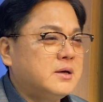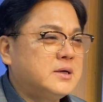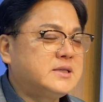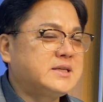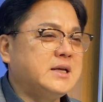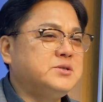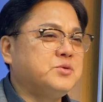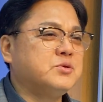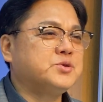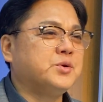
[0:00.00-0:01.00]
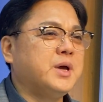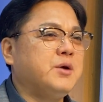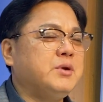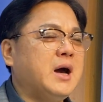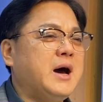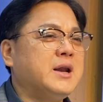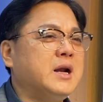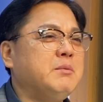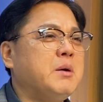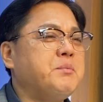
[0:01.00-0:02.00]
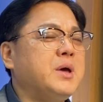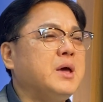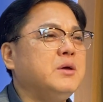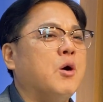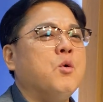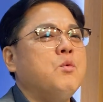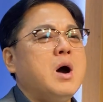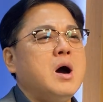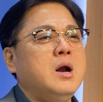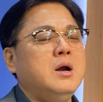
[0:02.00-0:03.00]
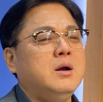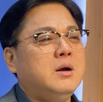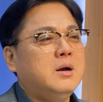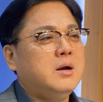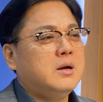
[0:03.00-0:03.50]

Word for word: 그 찬송 속에 우리가 하나님 앞에 영광을